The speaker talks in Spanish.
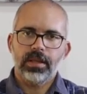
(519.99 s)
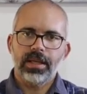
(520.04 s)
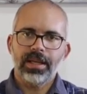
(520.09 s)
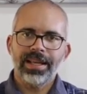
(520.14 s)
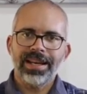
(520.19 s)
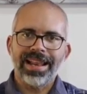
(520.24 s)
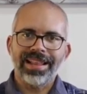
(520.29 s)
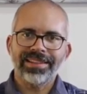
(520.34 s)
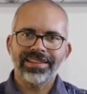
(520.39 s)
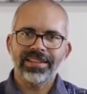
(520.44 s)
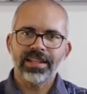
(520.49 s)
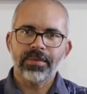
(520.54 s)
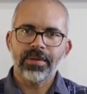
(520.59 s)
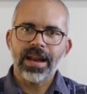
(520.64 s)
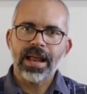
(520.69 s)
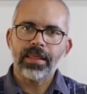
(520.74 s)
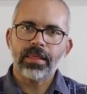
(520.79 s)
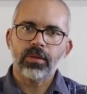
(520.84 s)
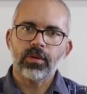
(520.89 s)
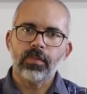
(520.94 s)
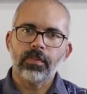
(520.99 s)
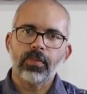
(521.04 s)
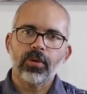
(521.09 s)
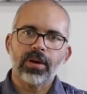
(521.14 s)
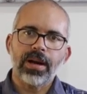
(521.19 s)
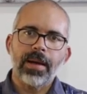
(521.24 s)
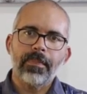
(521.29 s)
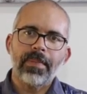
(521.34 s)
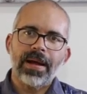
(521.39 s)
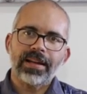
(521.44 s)
el antebrazo
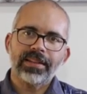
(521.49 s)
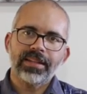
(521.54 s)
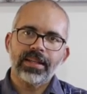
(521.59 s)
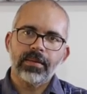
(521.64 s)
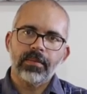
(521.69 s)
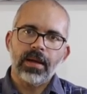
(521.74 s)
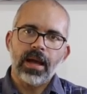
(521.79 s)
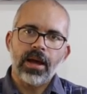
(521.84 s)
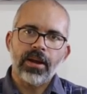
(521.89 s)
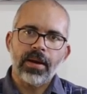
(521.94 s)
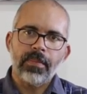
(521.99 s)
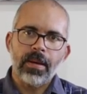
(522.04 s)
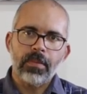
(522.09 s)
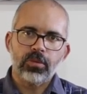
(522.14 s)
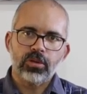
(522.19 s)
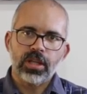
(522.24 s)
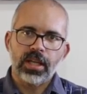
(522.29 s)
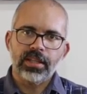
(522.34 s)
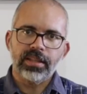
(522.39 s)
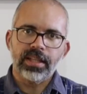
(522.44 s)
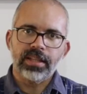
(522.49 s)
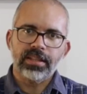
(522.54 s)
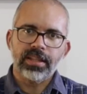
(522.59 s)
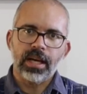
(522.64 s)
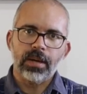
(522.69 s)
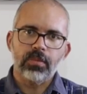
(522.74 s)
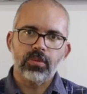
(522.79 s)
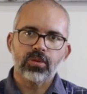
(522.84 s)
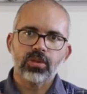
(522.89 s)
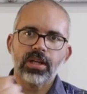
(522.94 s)
por la parte, ahora vamos a
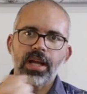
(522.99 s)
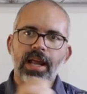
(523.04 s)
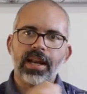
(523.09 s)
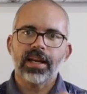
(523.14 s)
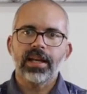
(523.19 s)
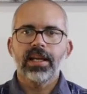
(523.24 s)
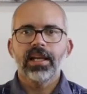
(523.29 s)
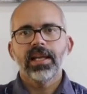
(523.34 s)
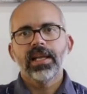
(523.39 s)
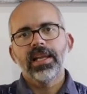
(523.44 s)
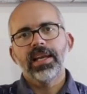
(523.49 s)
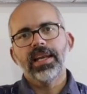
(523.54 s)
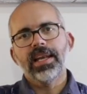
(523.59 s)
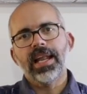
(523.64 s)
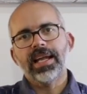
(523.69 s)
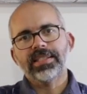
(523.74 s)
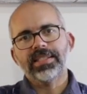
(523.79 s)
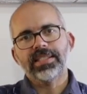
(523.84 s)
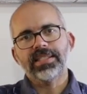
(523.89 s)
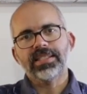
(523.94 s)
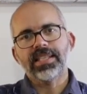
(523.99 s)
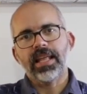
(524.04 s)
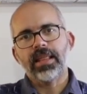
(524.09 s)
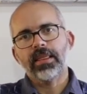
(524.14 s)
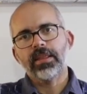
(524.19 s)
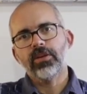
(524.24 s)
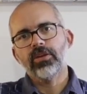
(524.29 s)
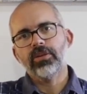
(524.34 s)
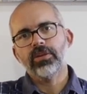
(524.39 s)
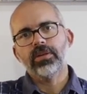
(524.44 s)
intentar buscar la
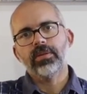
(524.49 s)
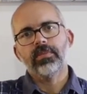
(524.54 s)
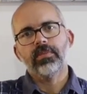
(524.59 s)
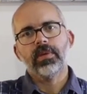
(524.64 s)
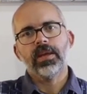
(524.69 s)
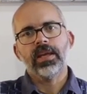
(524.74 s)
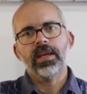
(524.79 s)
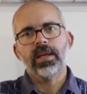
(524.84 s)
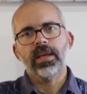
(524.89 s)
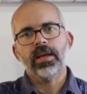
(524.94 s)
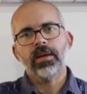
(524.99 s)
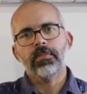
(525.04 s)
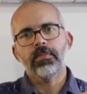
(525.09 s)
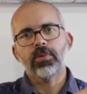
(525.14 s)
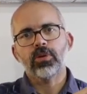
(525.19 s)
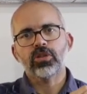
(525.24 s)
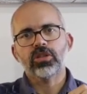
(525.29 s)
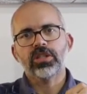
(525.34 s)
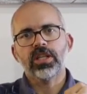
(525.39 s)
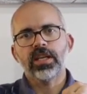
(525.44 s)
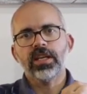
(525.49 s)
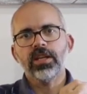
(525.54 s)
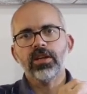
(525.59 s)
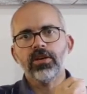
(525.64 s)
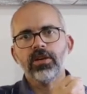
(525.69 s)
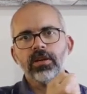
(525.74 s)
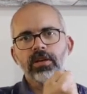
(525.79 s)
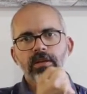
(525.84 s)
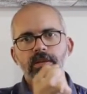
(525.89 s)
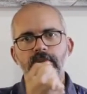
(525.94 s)
sensación eh,
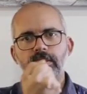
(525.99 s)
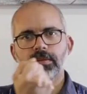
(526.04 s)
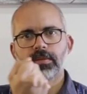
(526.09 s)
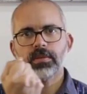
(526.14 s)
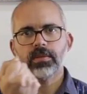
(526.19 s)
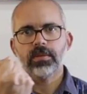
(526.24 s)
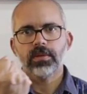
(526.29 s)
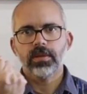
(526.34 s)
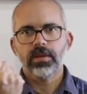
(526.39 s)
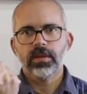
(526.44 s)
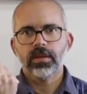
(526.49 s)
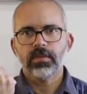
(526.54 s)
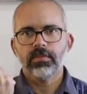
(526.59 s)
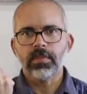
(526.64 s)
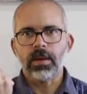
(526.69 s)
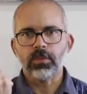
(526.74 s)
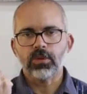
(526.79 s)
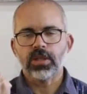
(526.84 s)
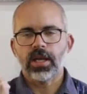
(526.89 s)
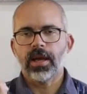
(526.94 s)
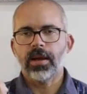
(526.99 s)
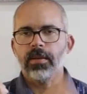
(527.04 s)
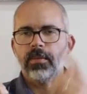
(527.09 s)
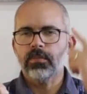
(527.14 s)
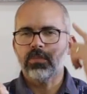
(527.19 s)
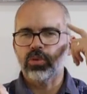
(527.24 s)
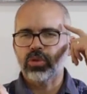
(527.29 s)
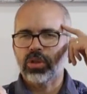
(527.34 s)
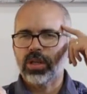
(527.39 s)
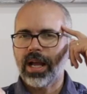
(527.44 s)
posterior, vamos a
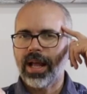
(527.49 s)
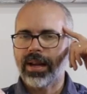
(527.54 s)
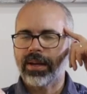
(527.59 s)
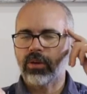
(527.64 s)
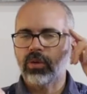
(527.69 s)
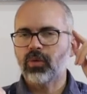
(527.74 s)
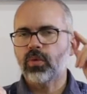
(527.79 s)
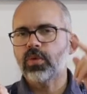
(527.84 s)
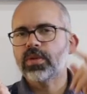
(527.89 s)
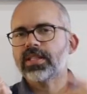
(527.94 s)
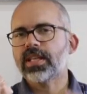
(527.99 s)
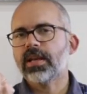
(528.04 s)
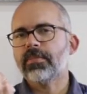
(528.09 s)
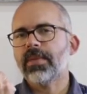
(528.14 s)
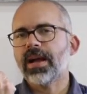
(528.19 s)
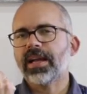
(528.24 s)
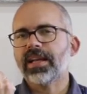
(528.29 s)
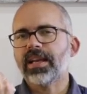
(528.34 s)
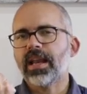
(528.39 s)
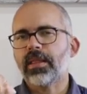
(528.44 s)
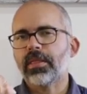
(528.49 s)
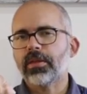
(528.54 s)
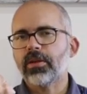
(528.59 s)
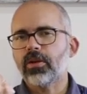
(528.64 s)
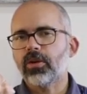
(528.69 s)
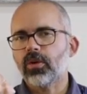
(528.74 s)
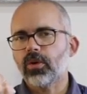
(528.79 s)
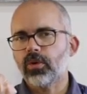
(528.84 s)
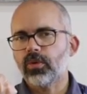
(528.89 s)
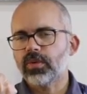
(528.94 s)
buscar con nuestra
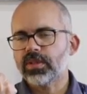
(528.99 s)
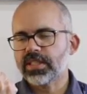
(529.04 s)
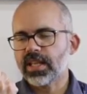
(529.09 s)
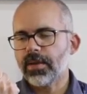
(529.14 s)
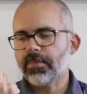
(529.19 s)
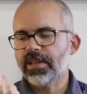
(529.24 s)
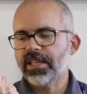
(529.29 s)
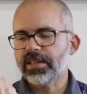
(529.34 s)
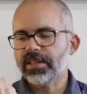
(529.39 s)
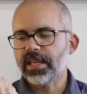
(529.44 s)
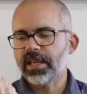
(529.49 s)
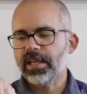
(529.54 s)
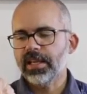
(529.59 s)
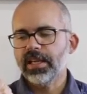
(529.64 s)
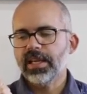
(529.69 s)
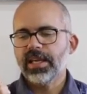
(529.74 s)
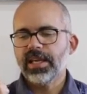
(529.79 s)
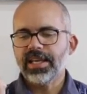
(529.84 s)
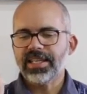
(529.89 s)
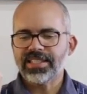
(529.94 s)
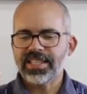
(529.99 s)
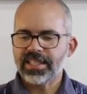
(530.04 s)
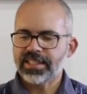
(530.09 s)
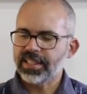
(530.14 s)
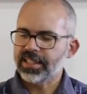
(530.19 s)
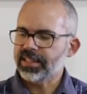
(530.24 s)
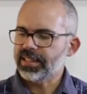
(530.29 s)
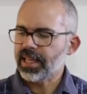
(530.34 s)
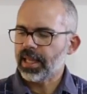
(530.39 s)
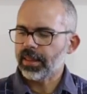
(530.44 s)
imaginación, con nuestra mente, esas
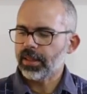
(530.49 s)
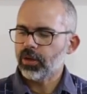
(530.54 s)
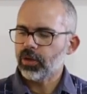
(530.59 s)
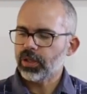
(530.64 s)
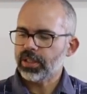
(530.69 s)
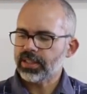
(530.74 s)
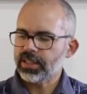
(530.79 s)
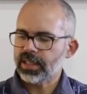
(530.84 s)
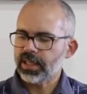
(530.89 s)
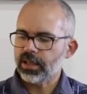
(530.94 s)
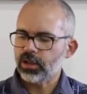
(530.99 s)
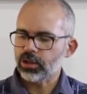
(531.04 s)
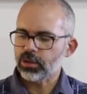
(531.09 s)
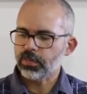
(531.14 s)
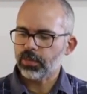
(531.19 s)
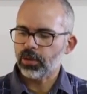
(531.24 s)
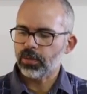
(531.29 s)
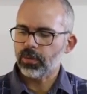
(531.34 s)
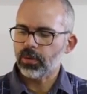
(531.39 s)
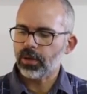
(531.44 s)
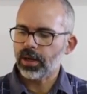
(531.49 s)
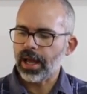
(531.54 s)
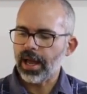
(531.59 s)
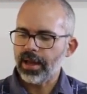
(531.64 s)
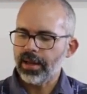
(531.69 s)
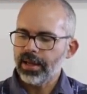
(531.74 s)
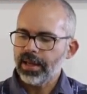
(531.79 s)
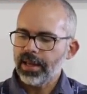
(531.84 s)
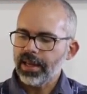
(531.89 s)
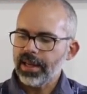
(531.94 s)
sensaciones que nos
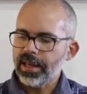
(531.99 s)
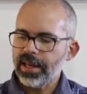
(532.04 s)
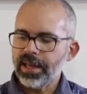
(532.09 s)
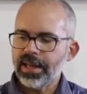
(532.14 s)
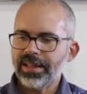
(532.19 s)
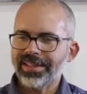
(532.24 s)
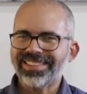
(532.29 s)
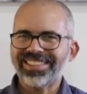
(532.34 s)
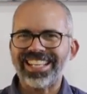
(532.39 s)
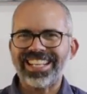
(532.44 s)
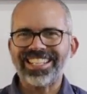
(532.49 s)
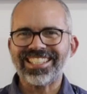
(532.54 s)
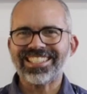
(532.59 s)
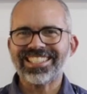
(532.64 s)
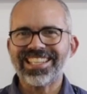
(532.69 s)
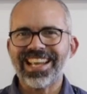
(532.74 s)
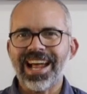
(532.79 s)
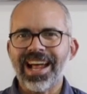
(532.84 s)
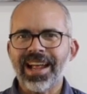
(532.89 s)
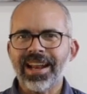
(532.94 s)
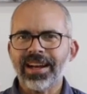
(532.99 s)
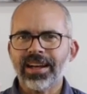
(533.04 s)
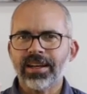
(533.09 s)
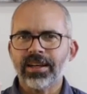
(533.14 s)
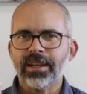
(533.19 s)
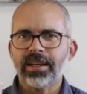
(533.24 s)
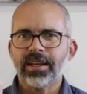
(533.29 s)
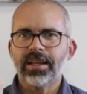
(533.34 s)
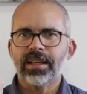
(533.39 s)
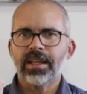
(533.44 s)
provoca el tensar,
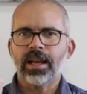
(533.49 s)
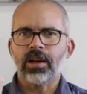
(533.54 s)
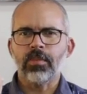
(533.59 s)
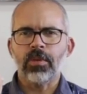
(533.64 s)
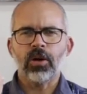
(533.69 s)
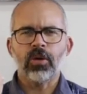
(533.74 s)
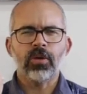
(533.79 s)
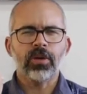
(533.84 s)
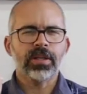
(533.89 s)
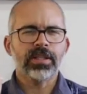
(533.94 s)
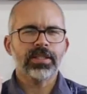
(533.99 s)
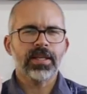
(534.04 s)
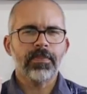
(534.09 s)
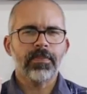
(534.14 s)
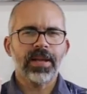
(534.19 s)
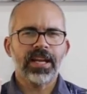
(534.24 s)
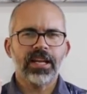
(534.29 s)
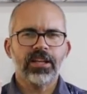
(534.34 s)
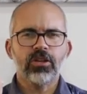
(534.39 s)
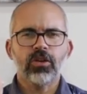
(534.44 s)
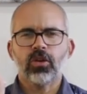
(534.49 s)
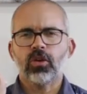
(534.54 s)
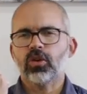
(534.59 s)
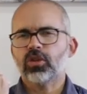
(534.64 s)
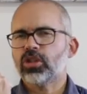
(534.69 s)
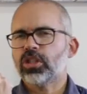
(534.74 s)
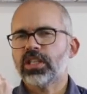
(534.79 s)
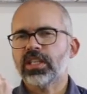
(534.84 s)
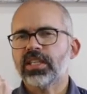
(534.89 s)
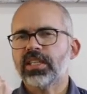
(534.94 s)
a lo mejor ese pequeño
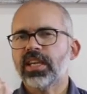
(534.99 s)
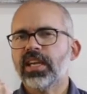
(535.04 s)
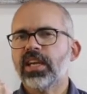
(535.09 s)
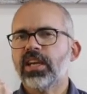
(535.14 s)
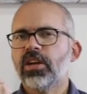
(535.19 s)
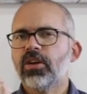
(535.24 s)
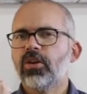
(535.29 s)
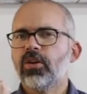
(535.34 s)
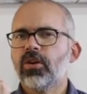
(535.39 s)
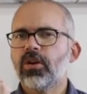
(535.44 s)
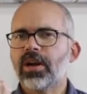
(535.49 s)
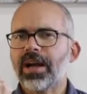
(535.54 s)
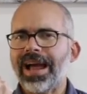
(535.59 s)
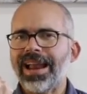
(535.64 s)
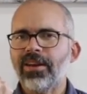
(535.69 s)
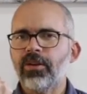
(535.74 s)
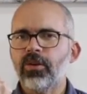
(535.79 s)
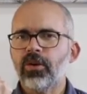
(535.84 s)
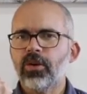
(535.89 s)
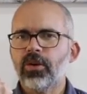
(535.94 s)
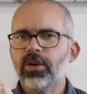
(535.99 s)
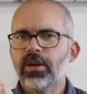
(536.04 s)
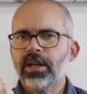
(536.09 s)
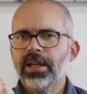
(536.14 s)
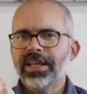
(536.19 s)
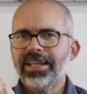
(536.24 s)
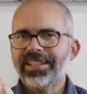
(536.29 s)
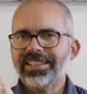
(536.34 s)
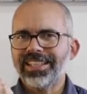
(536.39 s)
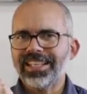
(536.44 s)
cosquilleo, calor,
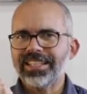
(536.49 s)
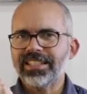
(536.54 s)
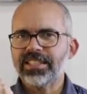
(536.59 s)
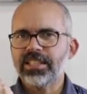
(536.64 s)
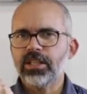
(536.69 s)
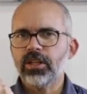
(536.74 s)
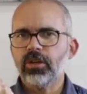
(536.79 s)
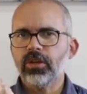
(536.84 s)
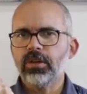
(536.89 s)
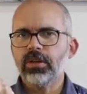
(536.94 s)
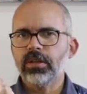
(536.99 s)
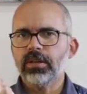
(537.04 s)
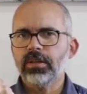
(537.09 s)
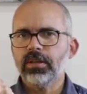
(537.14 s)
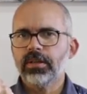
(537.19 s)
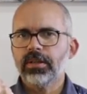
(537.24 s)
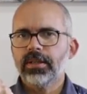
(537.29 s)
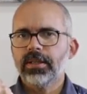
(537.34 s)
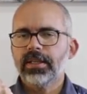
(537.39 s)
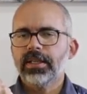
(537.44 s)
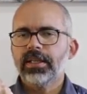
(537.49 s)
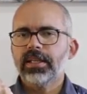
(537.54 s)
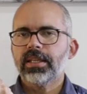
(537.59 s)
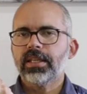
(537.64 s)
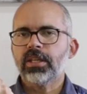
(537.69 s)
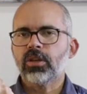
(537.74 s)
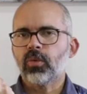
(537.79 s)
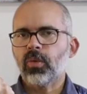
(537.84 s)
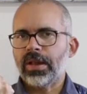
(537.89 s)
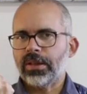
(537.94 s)
tensión,
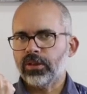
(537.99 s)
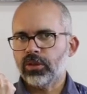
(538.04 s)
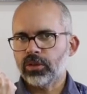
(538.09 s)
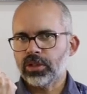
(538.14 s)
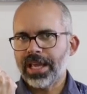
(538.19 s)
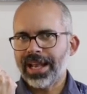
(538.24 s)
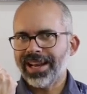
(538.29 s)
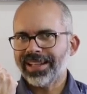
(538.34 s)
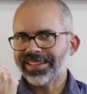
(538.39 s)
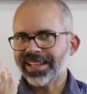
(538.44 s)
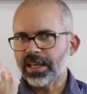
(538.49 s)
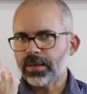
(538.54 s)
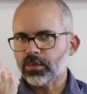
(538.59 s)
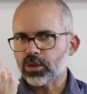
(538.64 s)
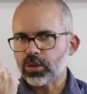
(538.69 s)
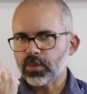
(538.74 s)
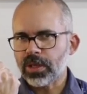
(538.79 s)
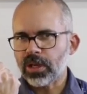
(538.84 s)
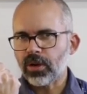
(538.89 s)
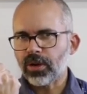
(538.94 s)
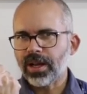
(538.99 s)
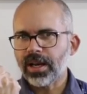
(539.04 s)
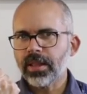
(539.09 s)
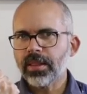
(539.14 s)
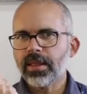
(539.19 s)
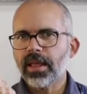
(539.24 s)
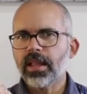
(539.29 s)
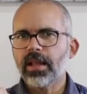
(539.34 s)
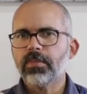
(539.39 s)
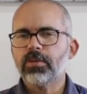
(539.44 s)
y cuando ya la tenemos bien
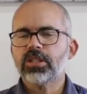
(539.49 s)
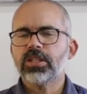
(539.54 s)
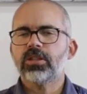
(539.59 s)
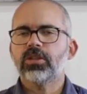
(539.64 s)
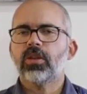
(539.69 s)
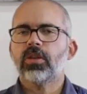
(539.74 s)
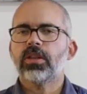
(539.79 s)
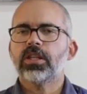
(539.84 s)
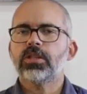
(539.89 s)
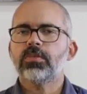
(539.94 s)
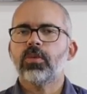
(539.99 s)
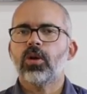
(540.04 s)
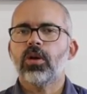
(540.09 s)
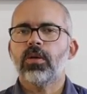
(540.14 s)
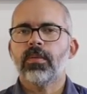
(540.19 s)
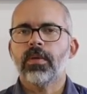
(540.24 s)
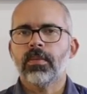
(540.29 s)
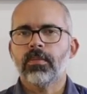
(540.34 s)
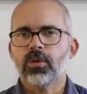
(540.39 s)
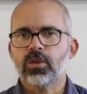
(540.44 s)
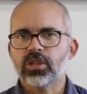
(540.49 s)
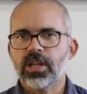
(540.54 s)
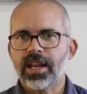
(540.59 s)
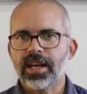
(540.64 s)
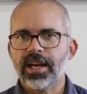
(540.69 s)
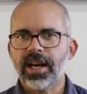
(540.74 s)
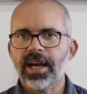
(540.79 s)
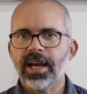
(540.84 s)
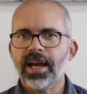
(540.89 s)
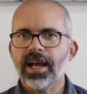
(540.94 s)
localizada, pues entonces volvemos a
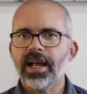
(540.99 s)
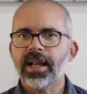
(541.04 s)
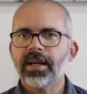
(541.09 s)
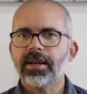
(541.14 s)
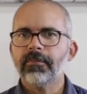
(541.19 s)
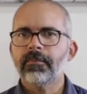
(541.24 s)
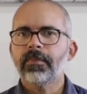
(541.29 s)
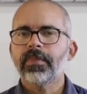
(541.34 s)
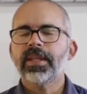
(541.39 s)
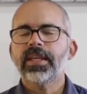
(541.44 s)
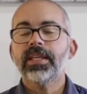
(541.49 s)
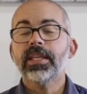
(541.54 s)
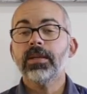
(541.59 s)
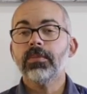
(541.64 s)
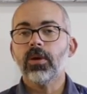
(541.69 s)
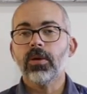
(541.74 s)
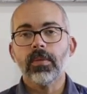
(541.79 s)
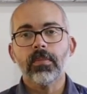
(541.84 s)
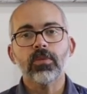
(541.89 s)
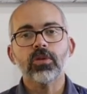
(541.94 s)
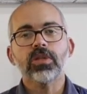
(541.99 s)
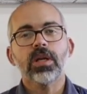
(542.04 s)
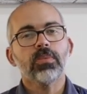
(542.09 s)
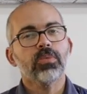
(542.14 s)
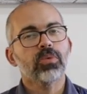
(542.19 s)
relajar y volvemos a